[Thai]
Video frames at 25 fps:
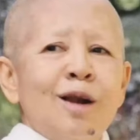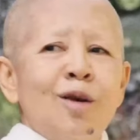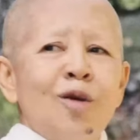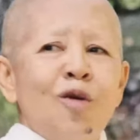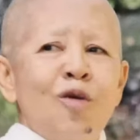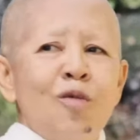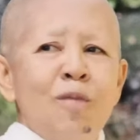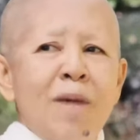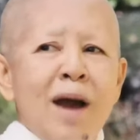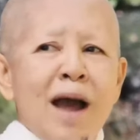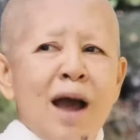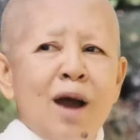โล
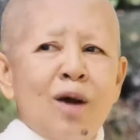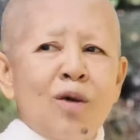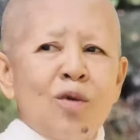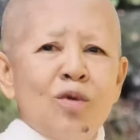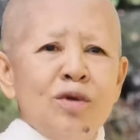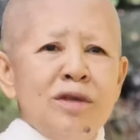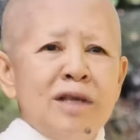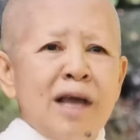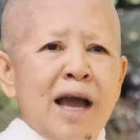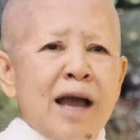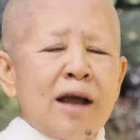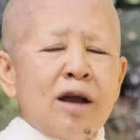มา
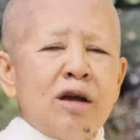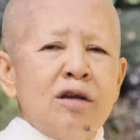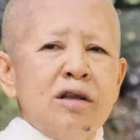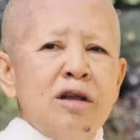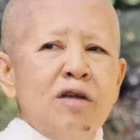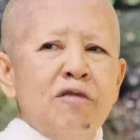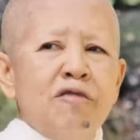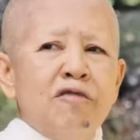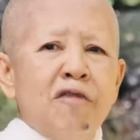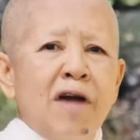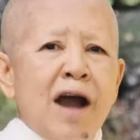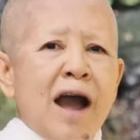คุณยายก็
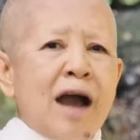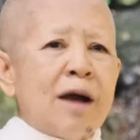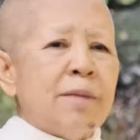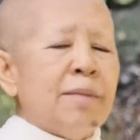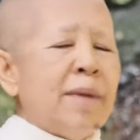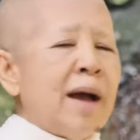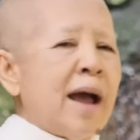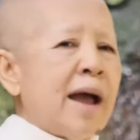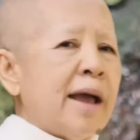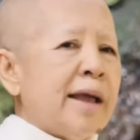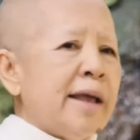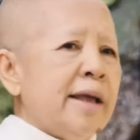ยังฝาก
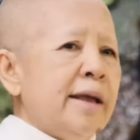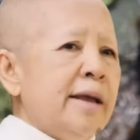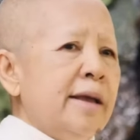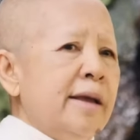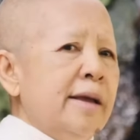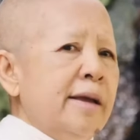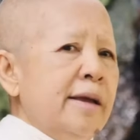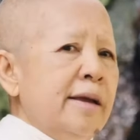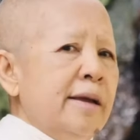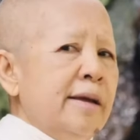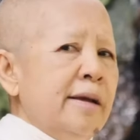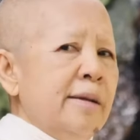ไป
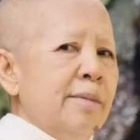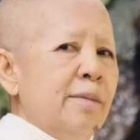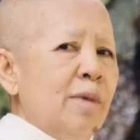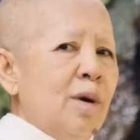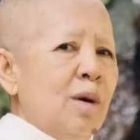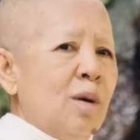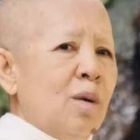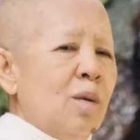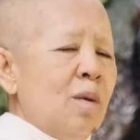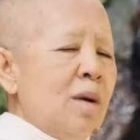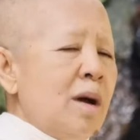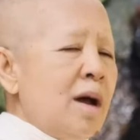บ
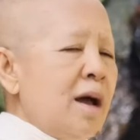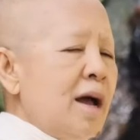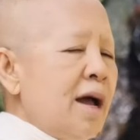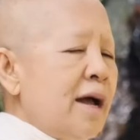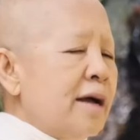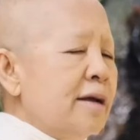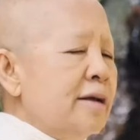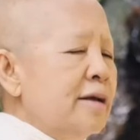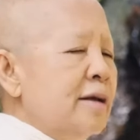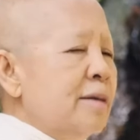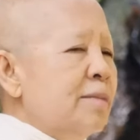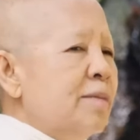อกว่า
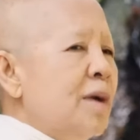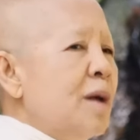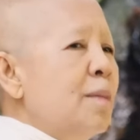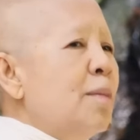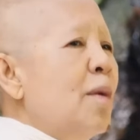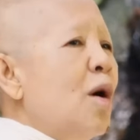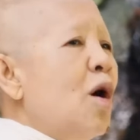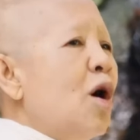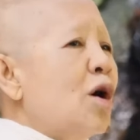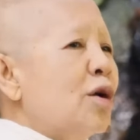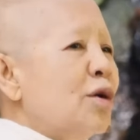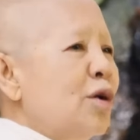ไป
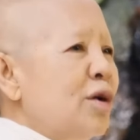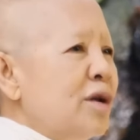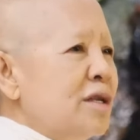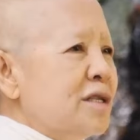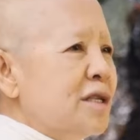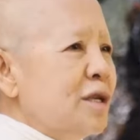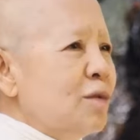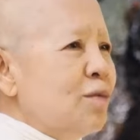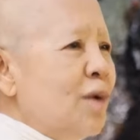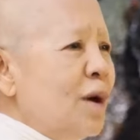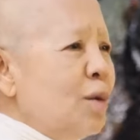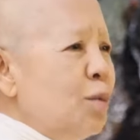บอกหน่อย
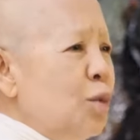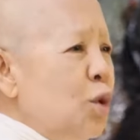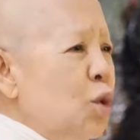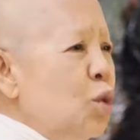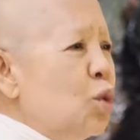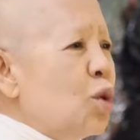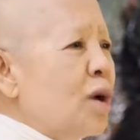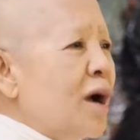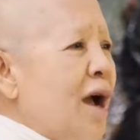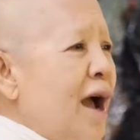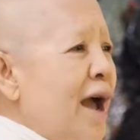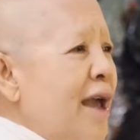ซิว่าอ
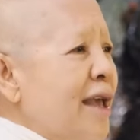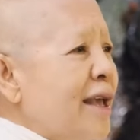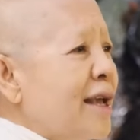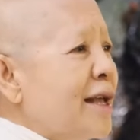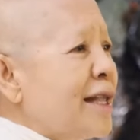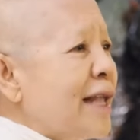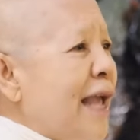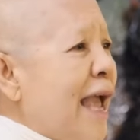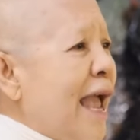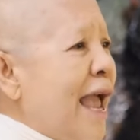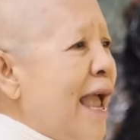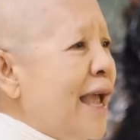ยู่ใกล้กั
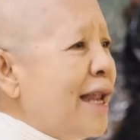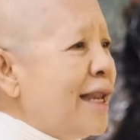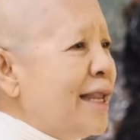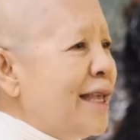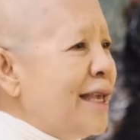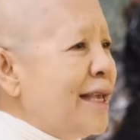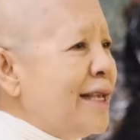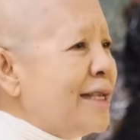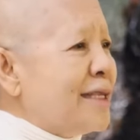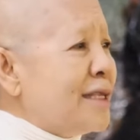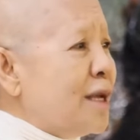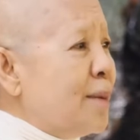นแค่
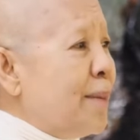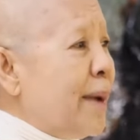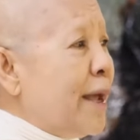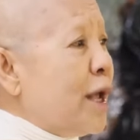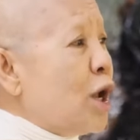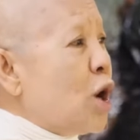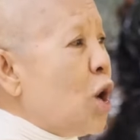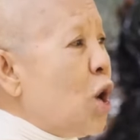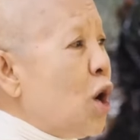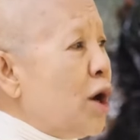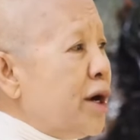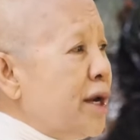นี้สมัย
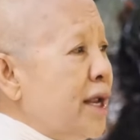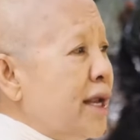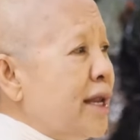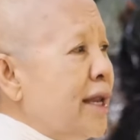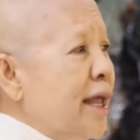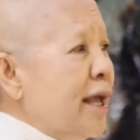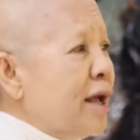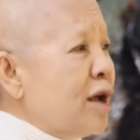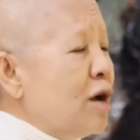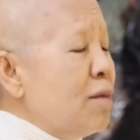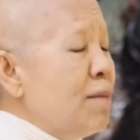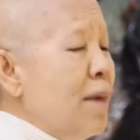ก่อน
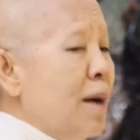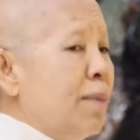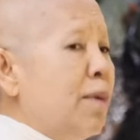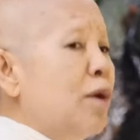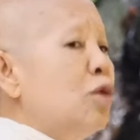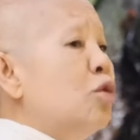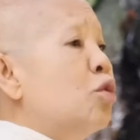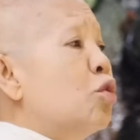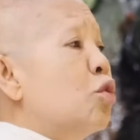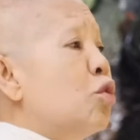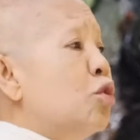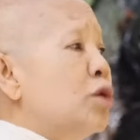เด็กๆก็มาเพ
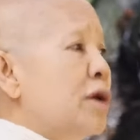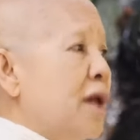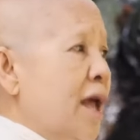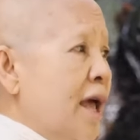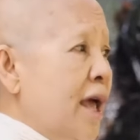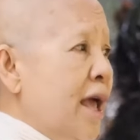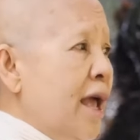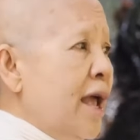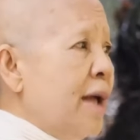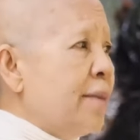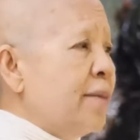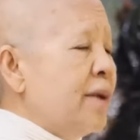ราะอยู่กรุงเท
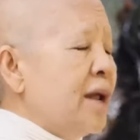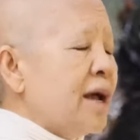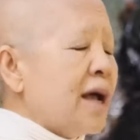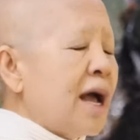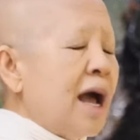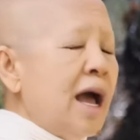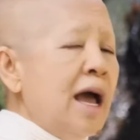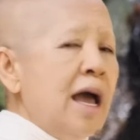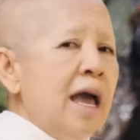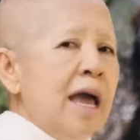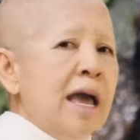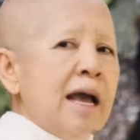พนะ
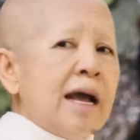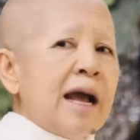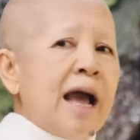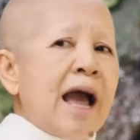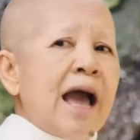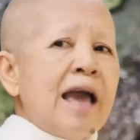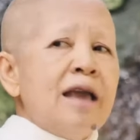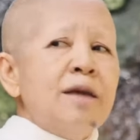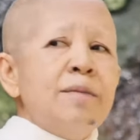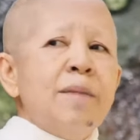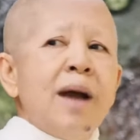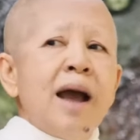คะใค
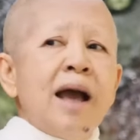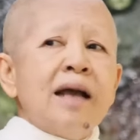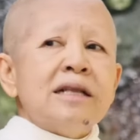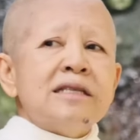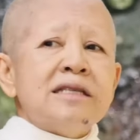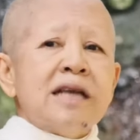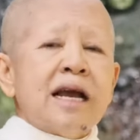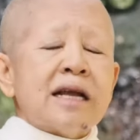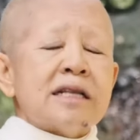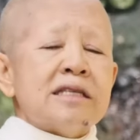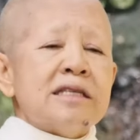รมาจาก